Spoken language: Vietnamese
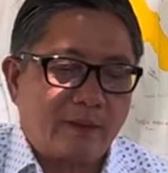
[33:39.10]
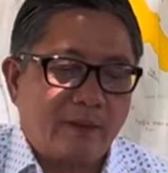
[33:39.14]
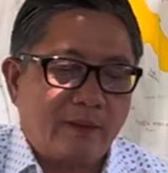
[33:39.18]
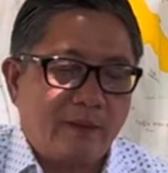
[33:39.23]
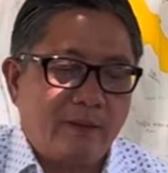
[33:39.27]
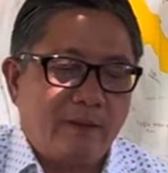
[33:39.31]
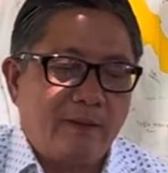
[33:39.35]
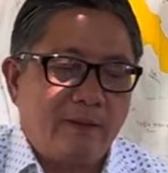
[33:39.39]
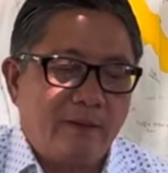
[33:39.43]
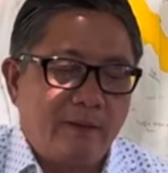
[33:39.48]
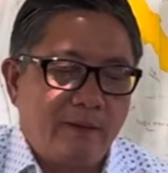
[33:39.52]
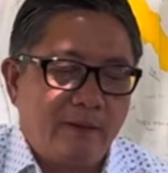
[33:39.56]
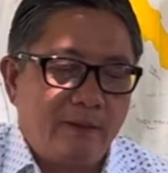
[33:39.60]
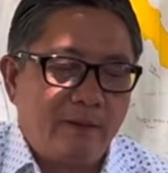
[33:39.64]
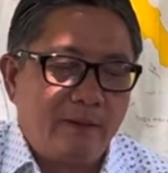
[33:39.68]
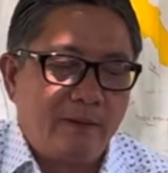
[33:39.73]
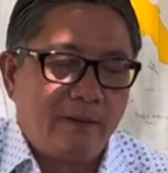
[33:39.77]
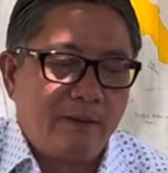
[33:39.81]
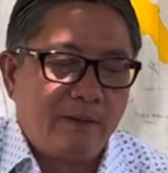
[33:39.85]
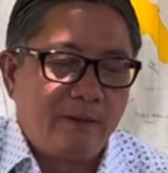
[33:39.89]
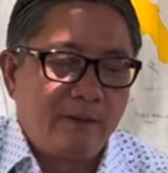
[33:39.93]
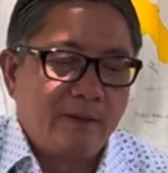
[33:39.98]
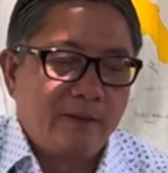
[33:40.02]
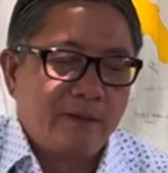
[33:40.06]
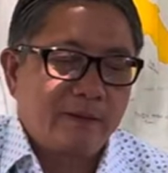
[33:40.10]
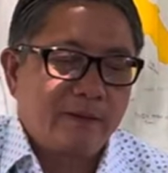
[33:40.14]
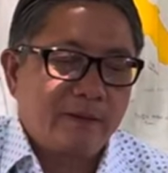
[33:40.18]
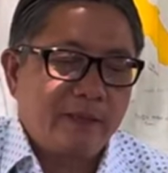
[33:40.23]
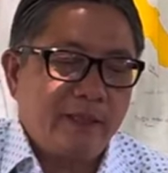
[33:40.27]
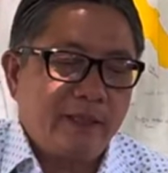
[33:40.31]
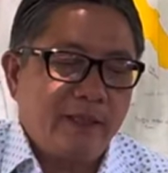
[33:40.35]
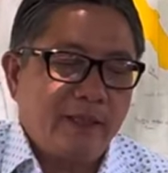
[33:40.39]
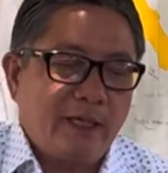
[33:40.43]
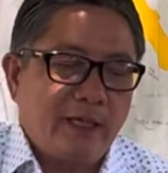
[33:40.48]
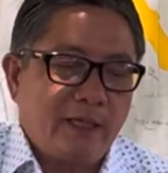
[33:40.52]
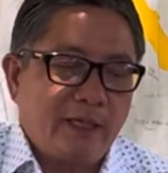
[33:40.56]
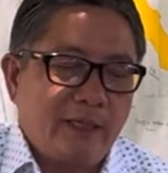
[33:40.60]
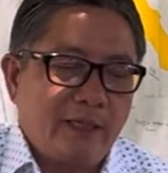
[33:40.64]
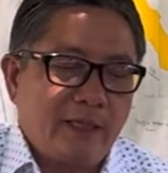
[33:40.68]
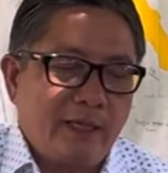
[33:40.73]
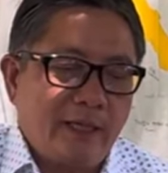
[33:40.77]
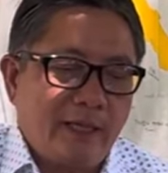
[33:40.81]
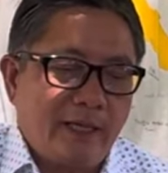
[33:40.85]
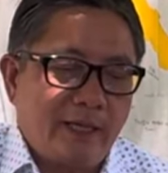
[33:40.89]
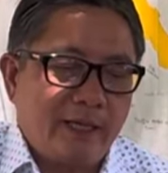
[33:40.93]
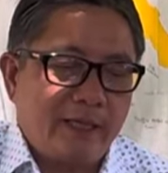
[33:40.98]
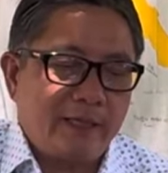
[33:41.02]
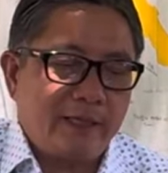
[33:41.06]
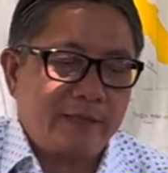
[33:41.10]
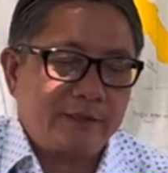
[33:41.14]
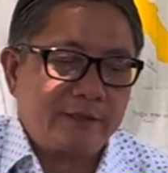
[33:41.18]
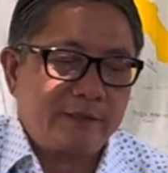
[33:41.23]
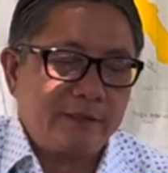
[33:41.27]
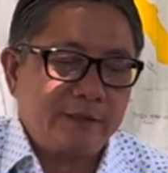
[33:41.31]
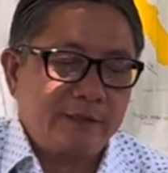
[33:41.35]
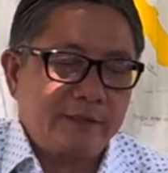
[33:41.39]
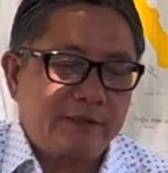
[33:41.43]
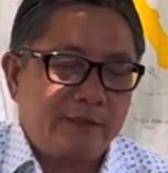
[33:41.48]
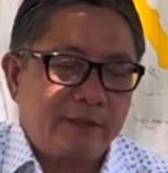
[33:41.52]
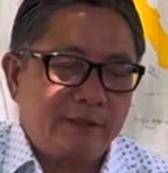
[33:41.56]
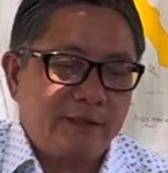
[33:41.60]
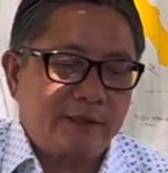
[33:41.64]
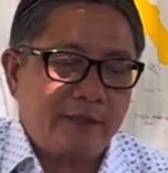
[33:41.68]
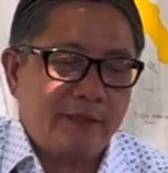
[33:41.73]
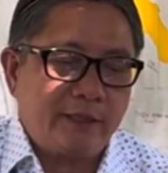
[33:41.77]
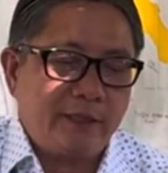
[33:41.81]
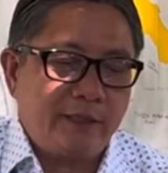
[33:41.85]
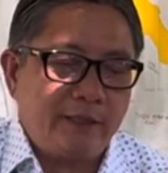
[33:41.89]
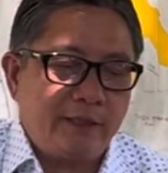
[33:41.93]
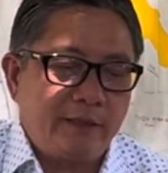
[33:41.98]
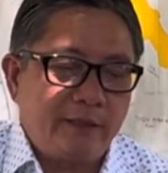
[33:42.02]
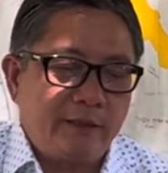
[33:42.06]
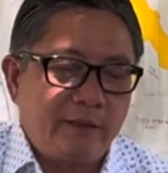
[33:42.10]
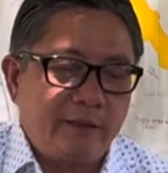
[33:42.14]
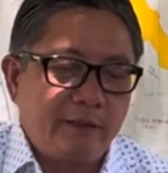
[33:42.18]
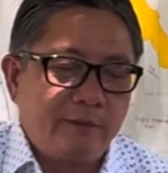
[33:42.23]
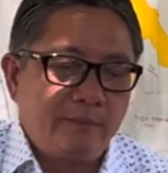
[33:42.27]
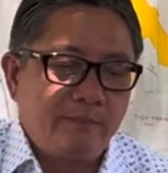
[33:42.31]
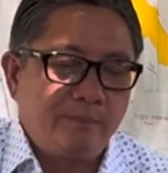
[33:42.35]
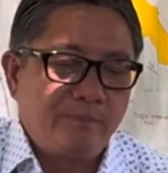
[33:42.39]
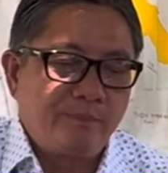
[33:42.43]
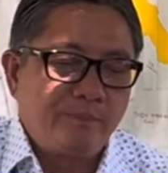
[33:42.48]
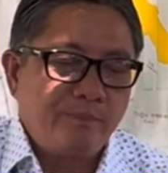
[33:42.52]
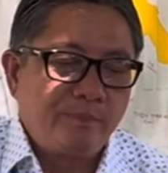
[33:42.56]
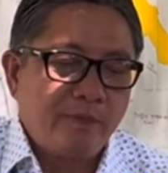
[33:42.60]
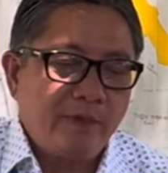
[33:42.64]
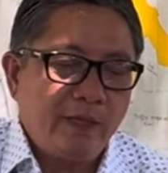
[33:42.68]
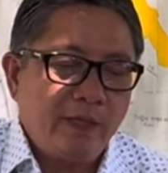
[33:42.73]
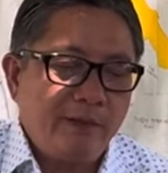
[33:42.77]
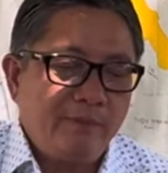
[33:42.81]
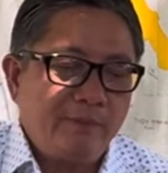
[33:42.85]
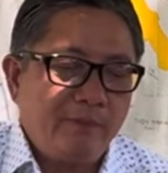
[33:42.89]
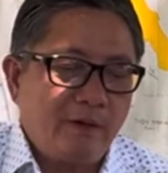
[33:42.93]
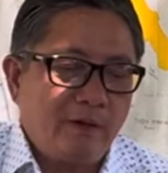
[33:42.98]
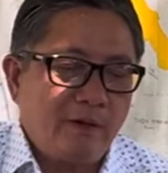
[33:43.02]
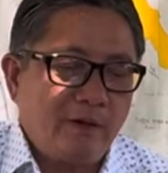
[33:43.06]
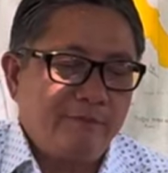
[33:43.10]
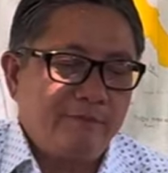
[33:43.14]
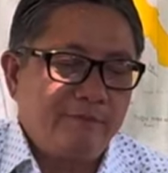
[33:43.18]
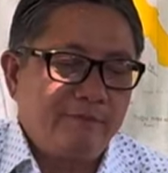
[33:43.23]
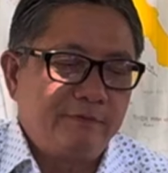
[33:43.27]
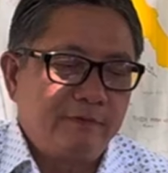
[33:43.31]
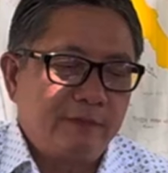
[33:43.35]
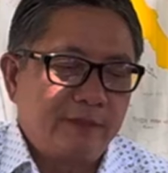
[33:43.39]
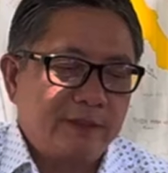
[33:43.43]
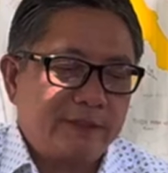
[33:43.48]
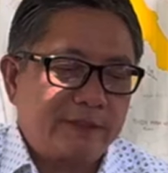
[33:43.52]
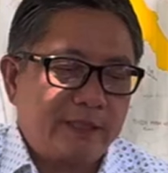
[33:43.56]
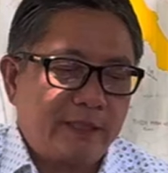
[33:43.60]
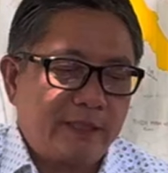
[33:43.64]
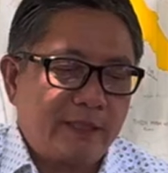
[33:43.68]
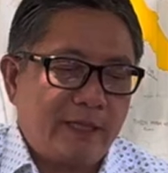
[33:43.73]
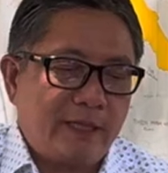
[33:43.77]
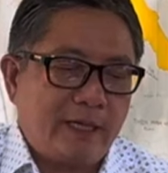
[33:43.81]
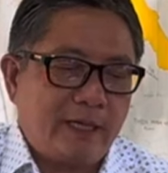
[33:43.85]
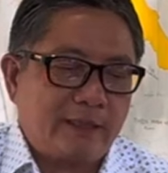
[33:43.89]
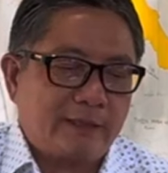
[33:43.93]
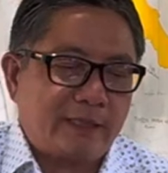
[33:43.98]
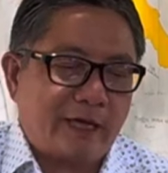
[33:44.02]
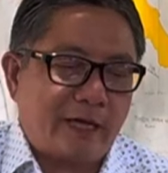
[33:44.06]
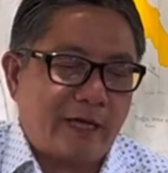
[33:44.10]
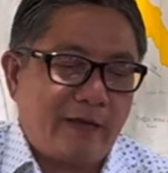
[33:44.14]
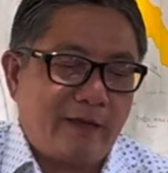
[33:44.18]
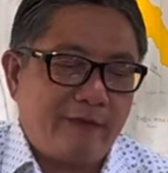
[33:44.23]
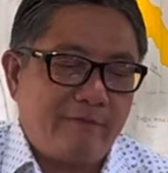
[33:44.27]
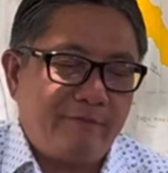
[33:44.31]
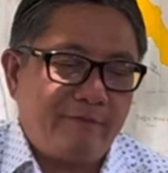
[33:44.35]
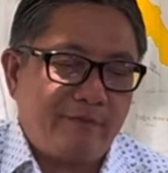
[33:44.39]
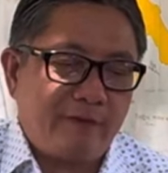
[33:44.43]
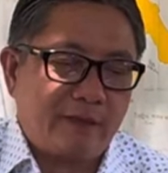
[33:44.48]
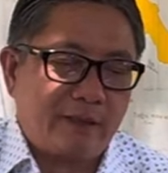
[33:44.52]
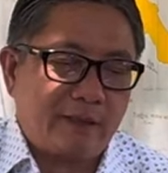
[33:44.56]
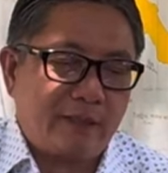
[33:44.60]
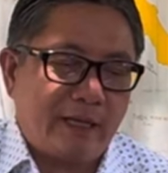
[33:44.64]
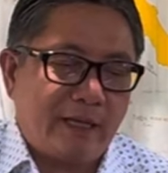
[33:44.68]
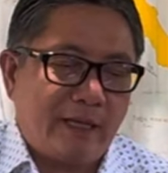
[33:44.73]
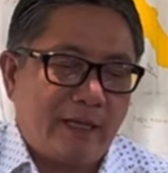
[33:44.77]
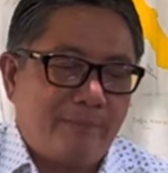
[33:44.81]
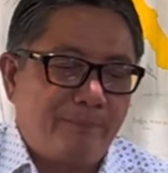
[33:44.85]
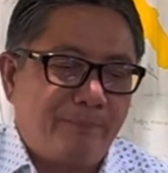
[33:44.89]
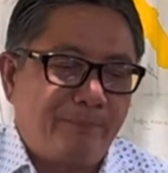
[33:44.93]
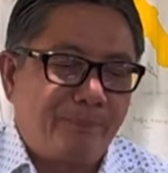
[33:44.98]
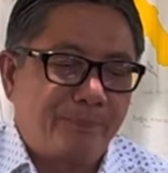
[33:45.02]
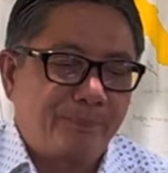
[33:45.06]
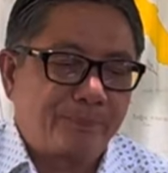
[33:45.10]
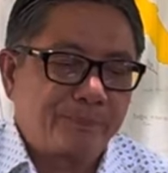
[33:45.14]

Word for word: À. Điển hình là trước sự kiện hiếm hoi vừa xảy ra tại Việt Nam,